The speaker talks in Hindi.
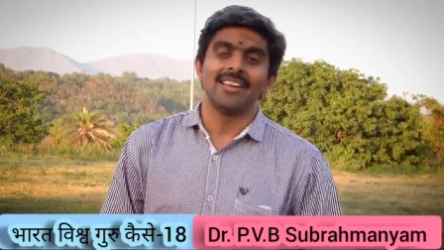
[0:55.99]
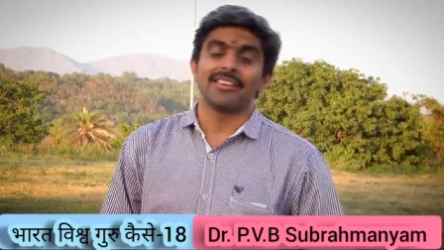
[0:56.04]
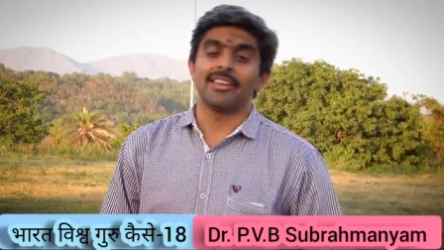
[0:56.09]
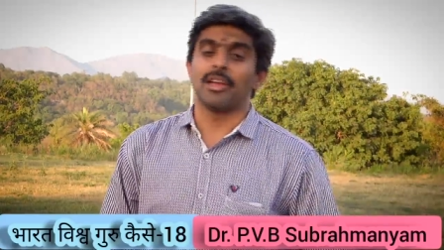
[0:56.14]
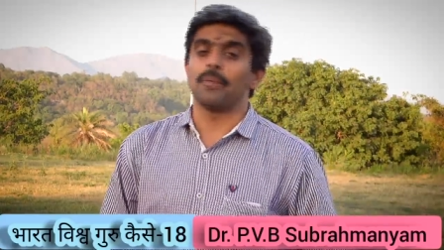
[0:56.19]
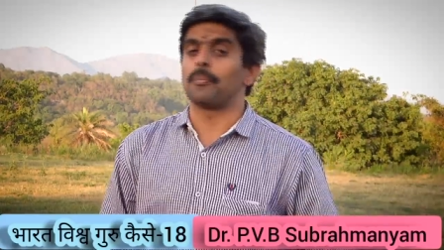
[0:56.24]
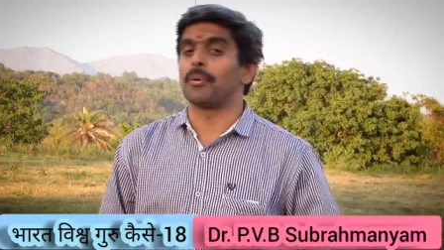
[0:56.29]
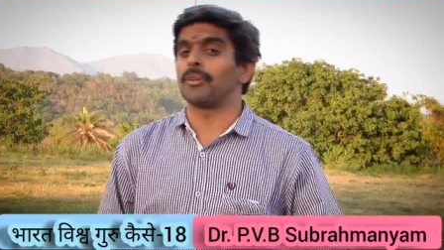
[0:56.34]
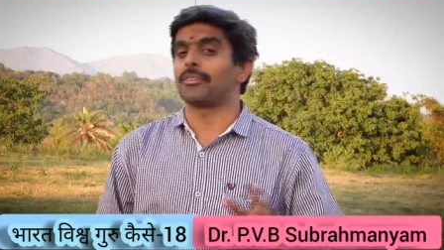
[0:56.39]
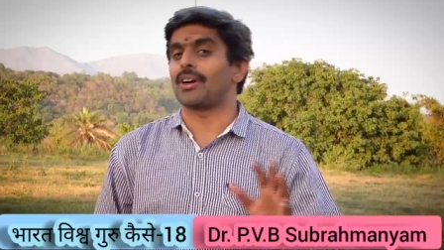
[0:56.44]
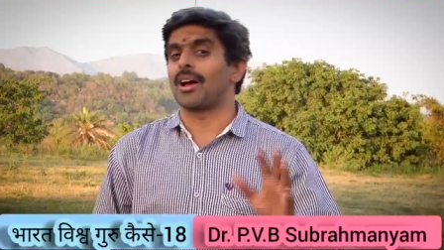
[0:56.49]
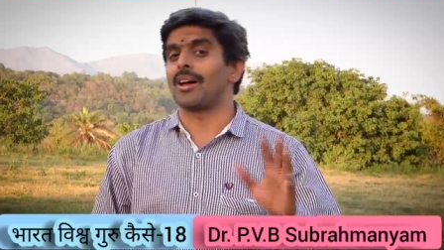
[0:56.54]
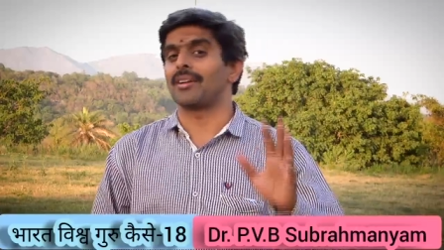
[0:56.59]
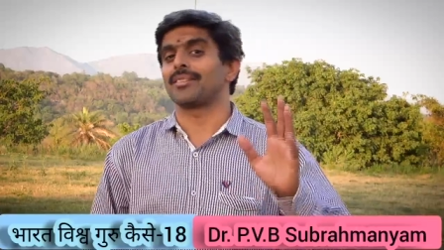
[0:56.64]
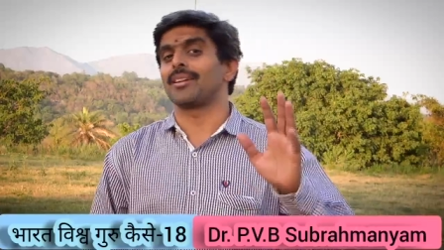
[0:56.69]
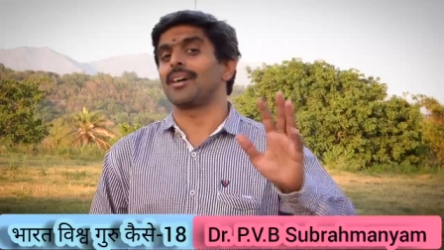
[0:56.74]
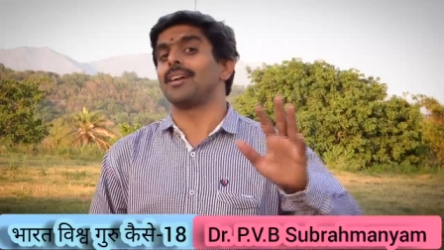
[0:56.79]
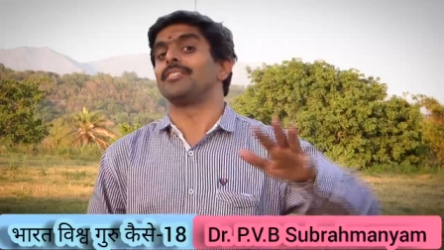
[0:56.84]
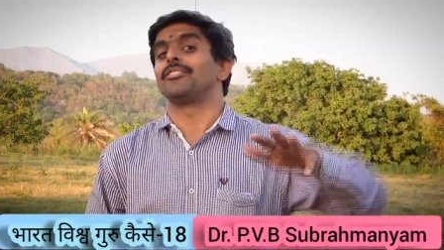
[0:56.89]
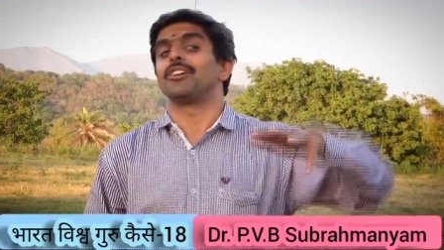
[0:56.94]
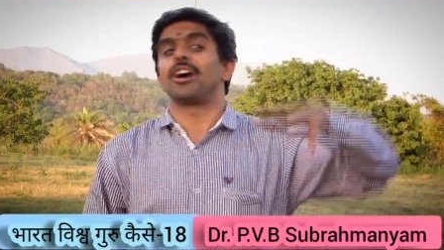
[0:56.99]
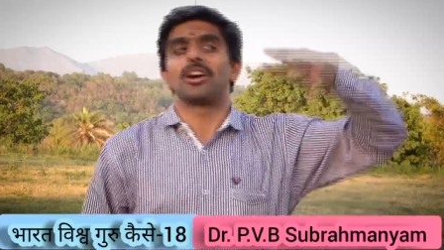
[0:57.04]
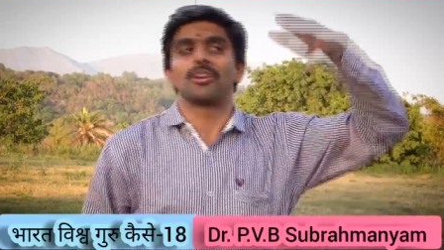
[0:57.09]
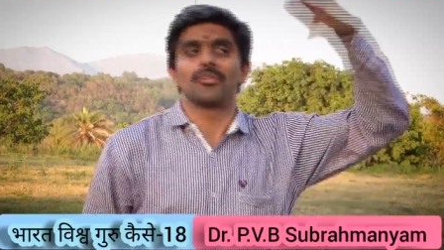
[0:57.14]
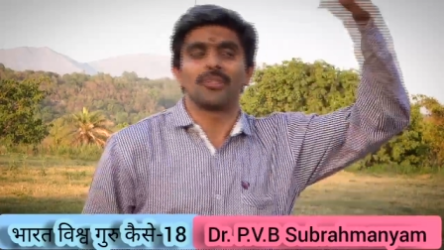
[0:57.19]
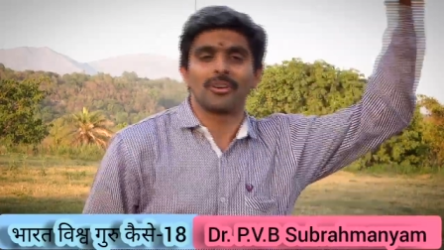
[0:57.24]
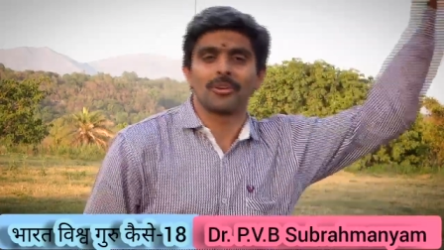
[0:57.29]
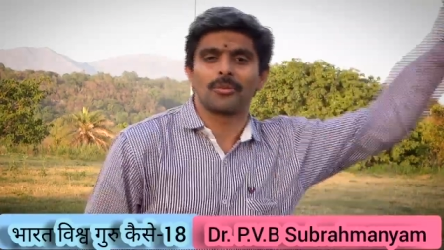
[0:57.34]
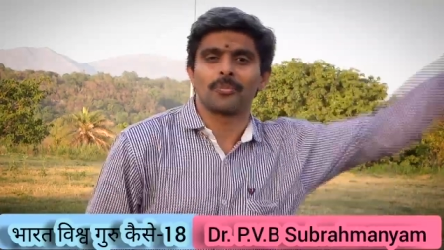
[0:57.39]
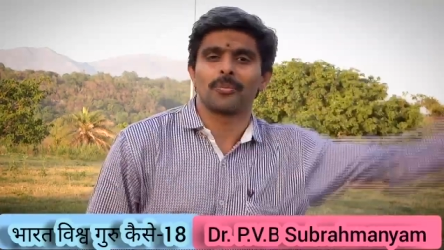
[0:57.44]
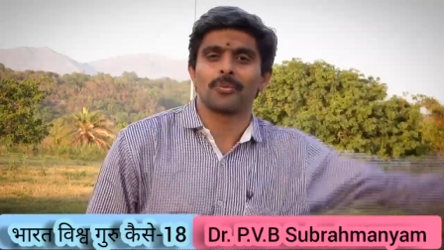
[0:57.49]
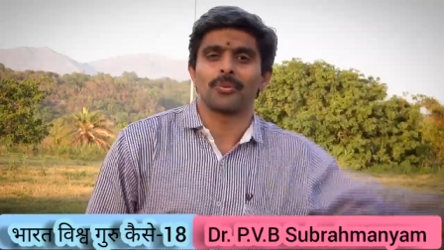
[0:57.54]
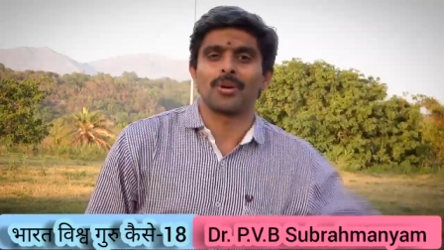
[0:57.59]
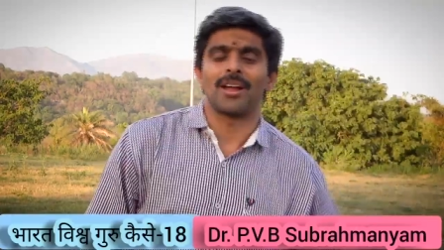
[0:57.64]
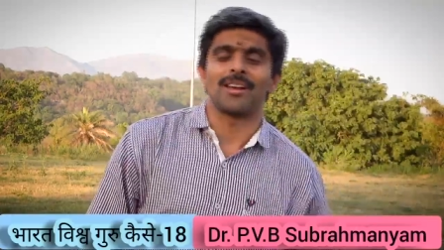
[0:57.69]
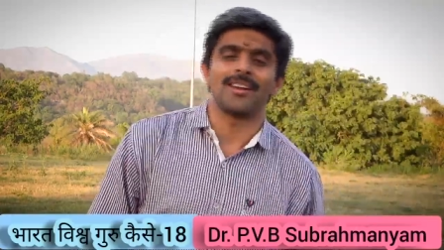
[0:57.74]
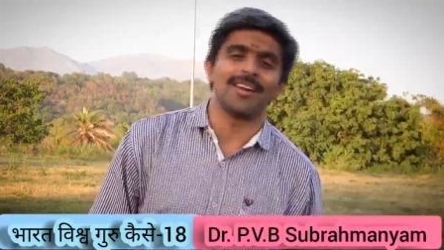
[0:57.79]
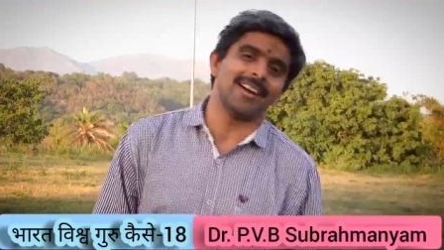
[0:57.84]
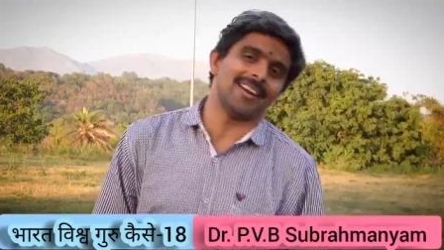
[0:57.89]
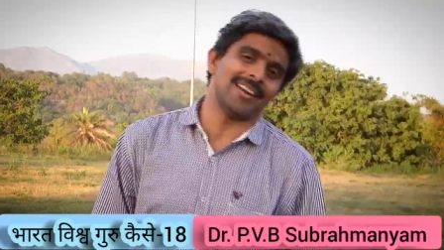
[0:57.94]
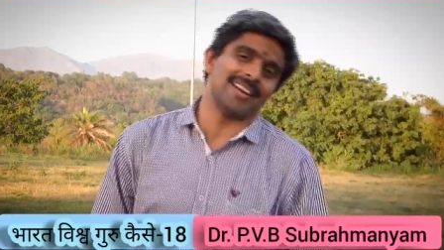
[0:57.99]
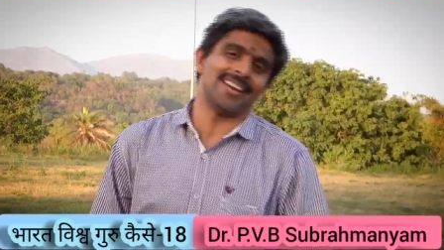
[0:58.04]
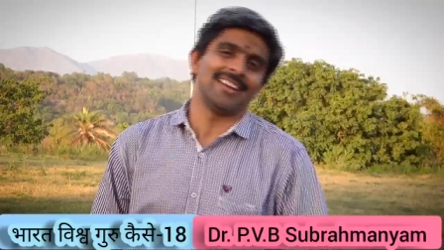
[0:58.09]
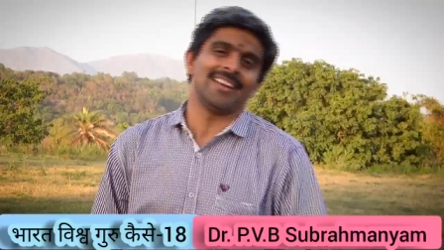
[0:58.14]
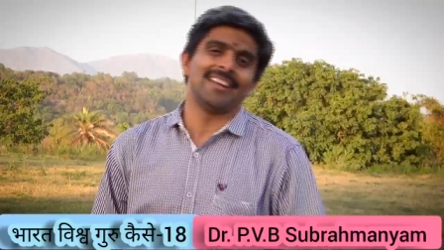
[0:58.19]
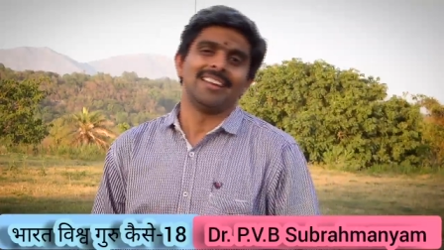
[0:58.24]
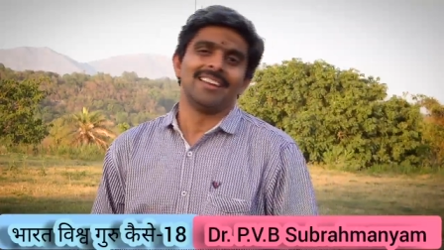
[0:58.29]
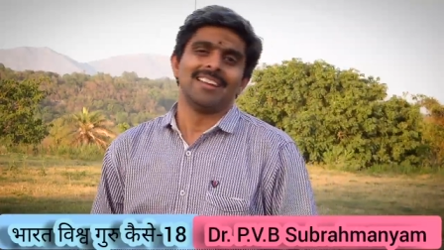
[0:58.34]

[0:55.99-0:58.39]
कि पचास हज़ार वर्ष पुराना है